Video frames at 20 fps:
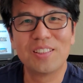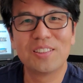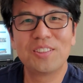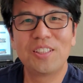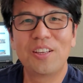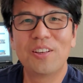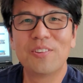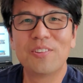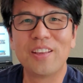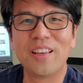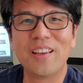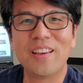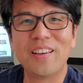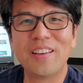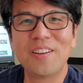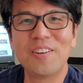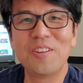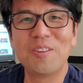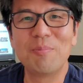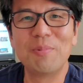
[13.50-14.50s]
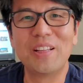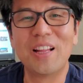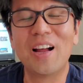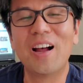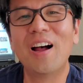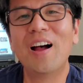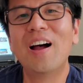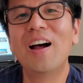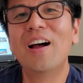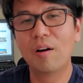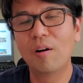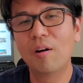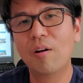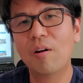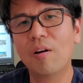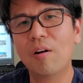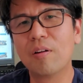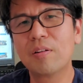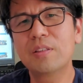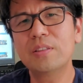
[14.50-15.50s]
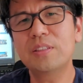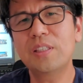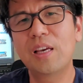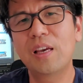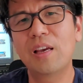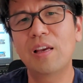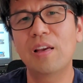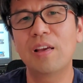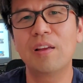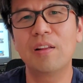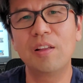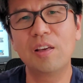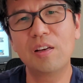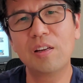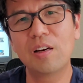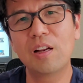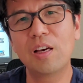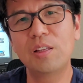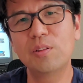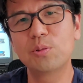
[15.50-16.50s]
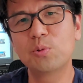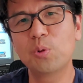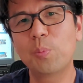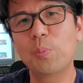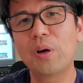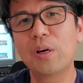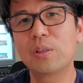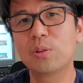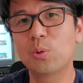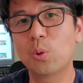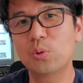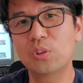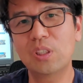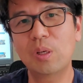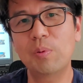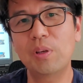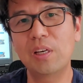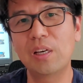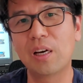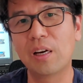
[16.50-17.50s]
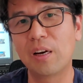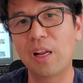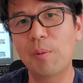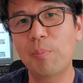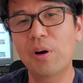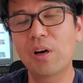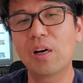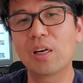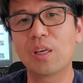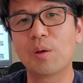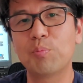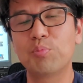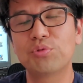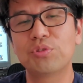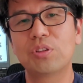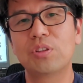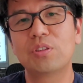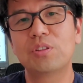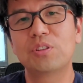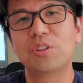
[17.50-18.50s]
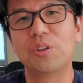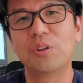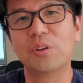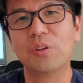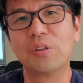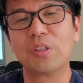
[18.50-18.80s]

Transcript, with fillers: 안녕하세요. 예, 현희입니다. 엊그제 리클라이너 소파 그 손잡이가 레버가 이렇게 부서졌어요.